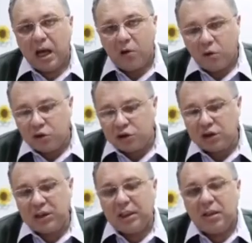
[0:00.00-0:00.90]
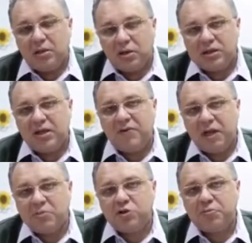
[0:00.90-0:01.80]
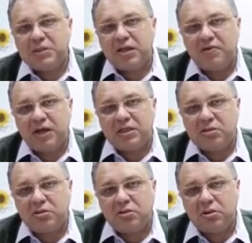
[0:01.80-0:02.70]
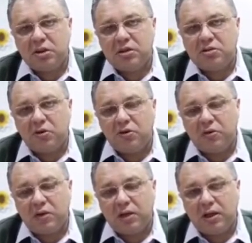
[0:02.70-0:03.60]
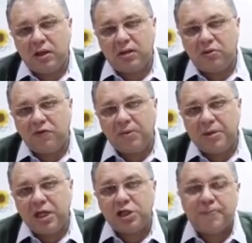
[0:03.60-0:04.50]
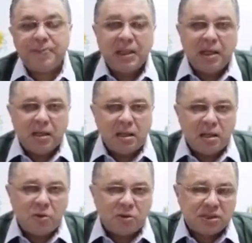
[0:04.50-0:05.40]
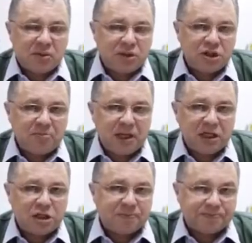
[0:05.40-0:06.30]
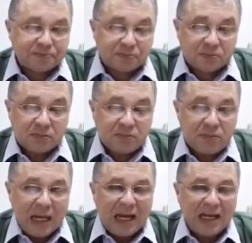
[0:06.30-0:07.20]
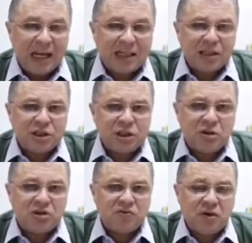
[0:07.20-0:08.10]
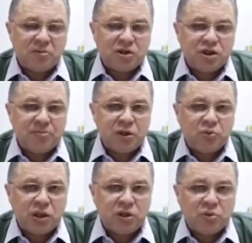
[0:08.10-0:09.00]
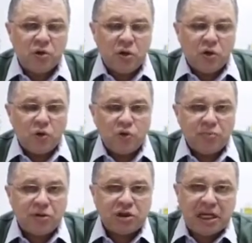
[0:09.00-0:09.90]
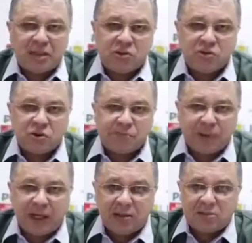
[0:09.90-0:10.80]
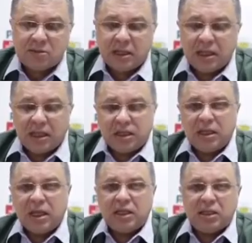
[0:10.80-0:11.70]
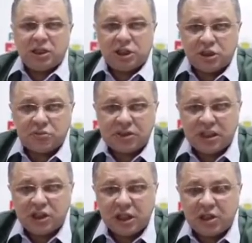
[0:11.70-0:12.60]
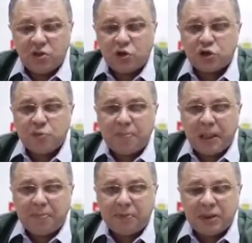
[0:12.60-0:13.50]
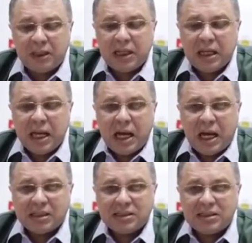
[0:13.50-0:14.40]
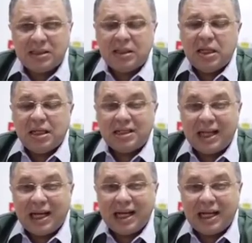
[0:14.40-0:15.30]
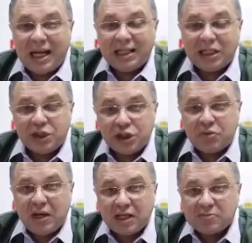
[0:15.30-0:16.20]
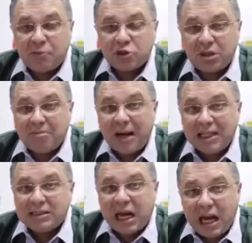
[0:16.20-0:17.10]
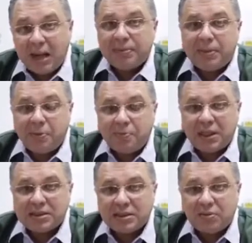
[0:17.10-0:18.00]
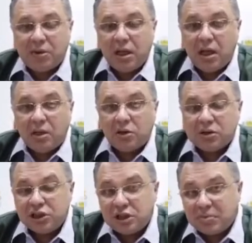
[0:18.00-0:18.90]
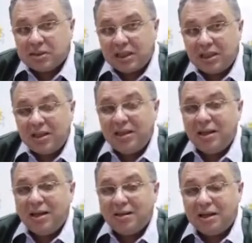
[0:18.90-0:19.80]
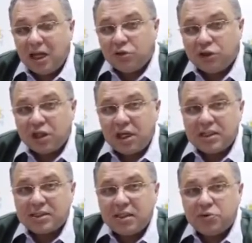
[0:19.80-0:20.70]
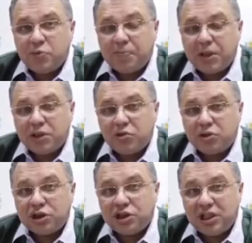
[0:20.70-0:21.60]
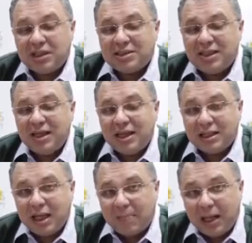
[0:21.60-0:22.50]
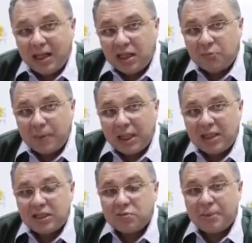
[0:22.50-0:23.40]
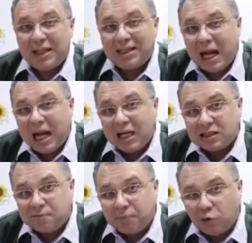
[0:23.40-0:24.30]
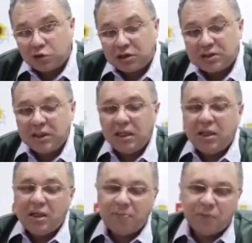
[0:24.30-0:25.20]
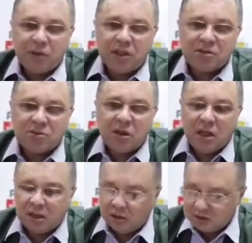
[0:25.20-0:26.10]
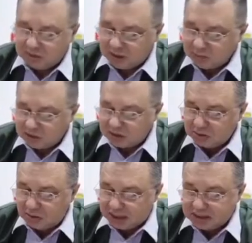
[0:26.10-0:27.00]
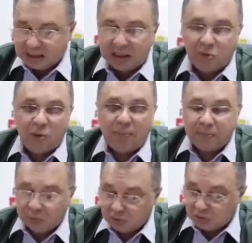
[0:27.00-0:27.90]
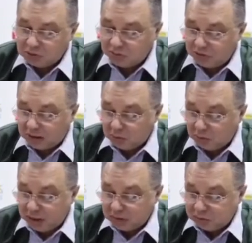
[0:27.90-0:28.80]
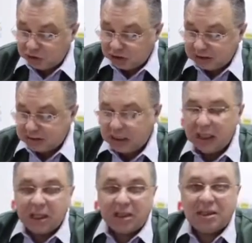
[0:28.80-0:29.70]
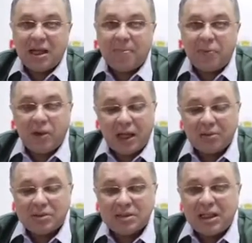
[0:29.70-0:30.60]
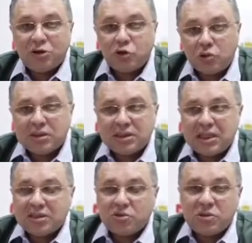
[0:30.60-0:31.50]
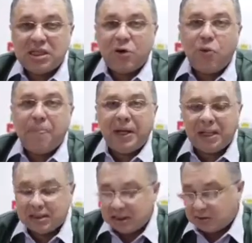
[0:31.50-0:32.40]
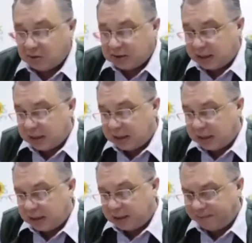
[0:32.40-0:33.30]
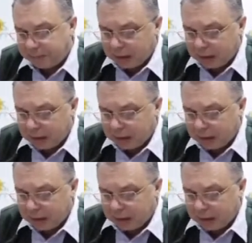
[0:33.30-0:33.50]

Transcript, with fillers: Hoje, nós deveremos observar isso, isso no, é, é, novamente e, consequentemente, a cada dia nós vamos diminuindo o número de casos suspeitos que ainda estejam sem diagnóstico para poder, assim, dar a cada dia uma resposta mais rápida à população. Nós estamos aqui, desde o dia que lançamos o plano de contingência, trabalhando para isso, para dar respostas. E por isso nós fizemos isso no LACEN com o apoio do nosso governador Wellington Dias, que tem apoiado assim a todas as ações e acompanhado as ações da secretaria.